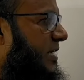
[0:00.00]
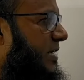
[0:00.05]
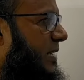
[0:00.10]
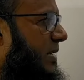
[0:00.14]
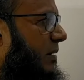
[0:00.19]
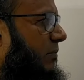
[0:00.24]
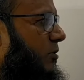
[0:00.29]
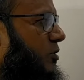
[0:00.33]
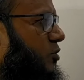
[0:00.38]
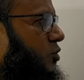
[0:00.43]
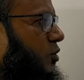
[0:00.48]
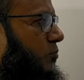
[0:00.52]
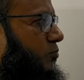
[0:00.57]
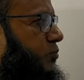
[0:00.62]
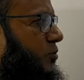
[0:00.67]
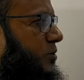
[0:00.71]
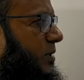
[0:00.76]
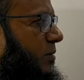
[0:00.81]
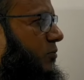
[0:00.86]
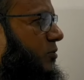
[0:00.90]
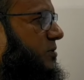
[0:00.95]
যেখানে আমার
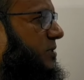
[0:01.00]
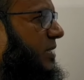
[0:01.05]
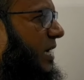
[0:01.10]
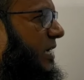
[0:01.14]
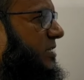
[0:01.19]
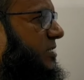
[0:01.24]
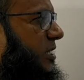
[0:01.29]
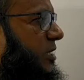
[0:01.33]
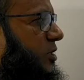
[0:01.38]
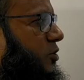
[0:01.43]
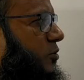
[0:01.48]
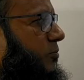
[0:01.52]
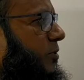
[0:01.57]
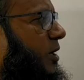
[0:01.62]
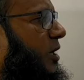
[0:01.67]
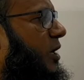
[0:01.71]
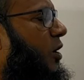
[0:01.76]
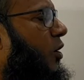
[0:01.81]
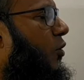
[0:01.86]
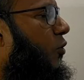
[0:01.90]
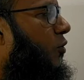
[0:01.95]
সম্পদ এবং দায় শেষ
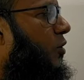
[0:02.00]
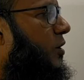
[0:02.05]
হবে